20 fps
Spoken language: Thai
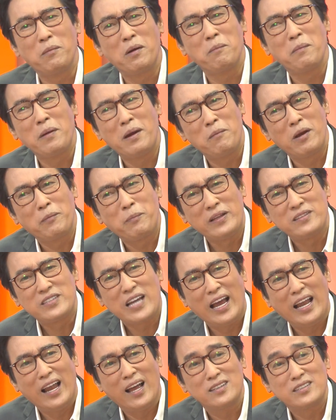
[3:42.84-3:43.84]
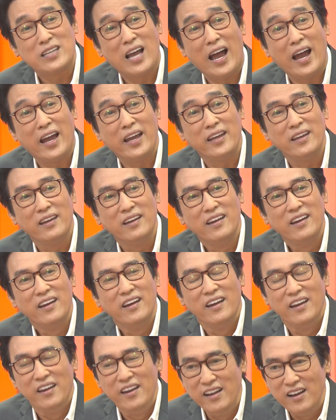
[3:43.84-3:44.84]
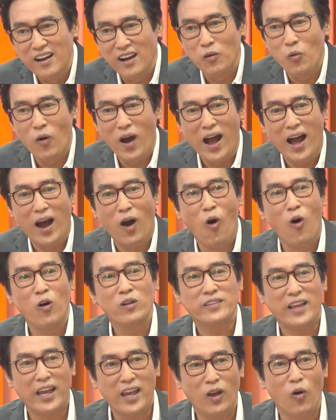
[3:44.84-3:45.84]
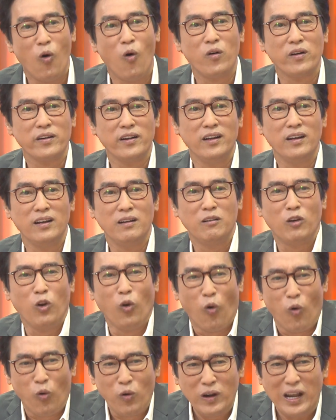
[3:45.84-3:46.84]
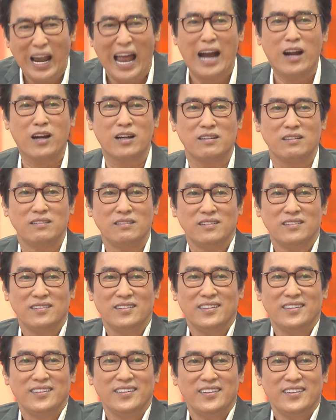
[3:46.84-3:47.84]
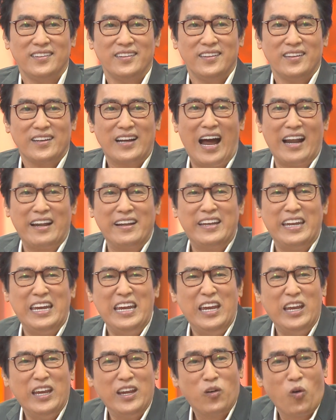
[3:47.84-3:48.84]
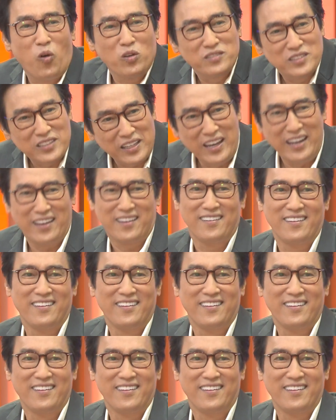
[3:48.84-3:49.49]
มันมาเป็นชายรักชายเนื่องว่าฮ่องเต้องค์หนึ่งหลงรักทันทีคนสนิท